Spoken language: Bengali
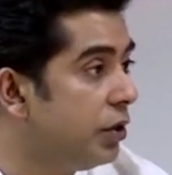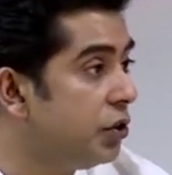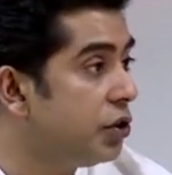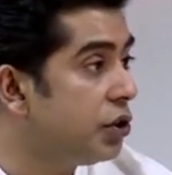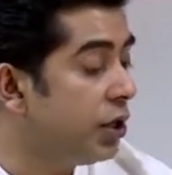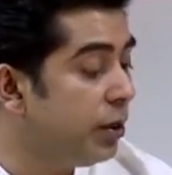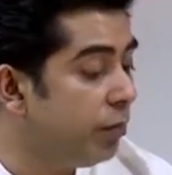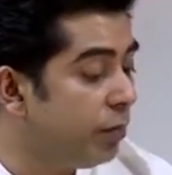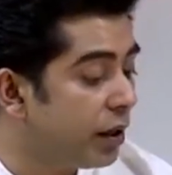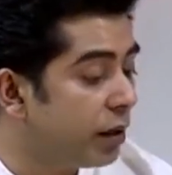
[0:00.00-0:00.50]

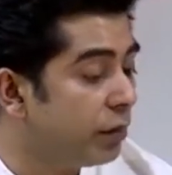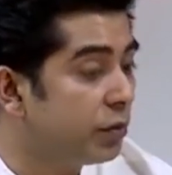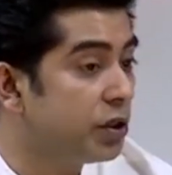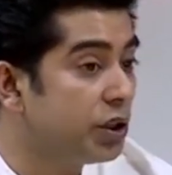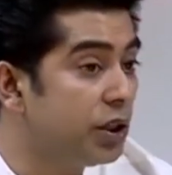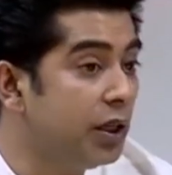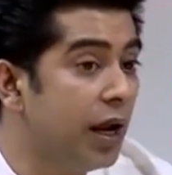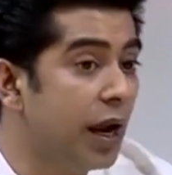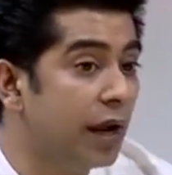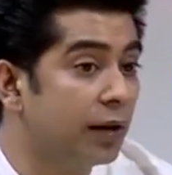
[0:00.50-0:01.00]
শি বিকাম
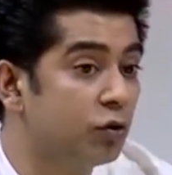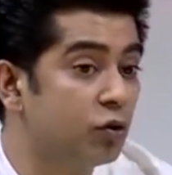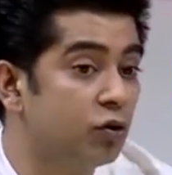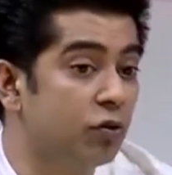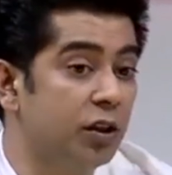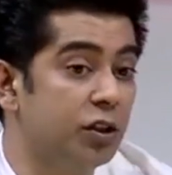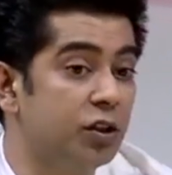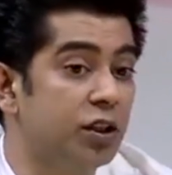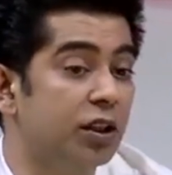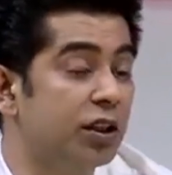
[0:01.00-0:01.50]
শি
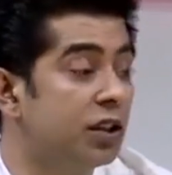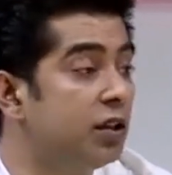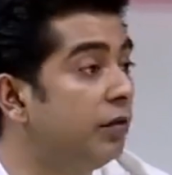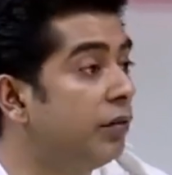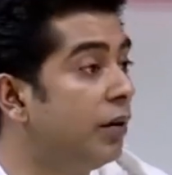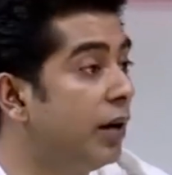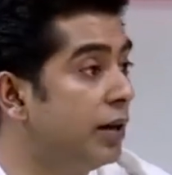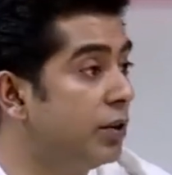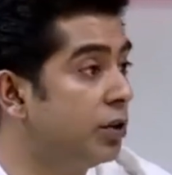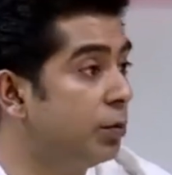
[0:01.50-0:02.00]
অ্যাকচুয়ালি
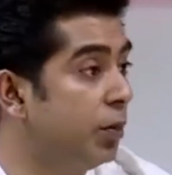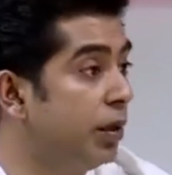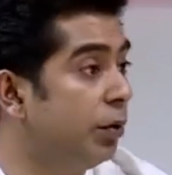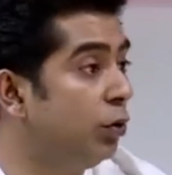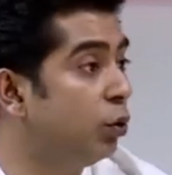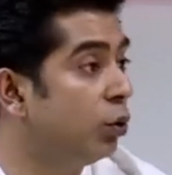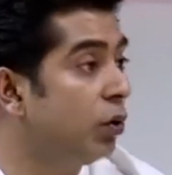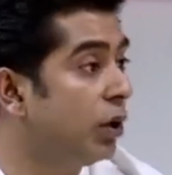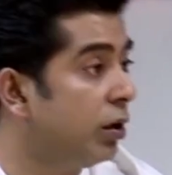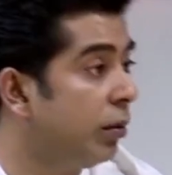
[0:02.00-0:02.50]
জাস্টিফাইজ
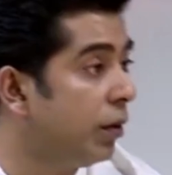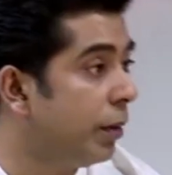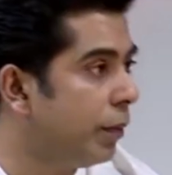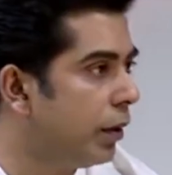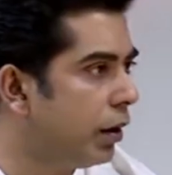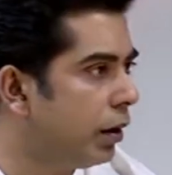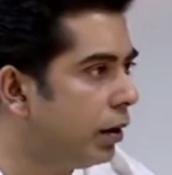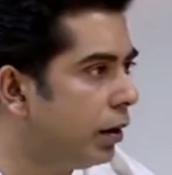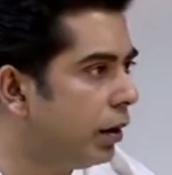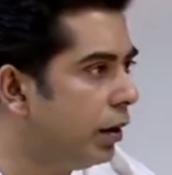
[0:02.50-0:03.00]
বিদ্যুতের
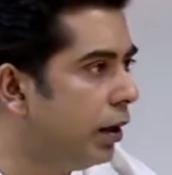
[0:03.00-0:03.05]
ব্যাপার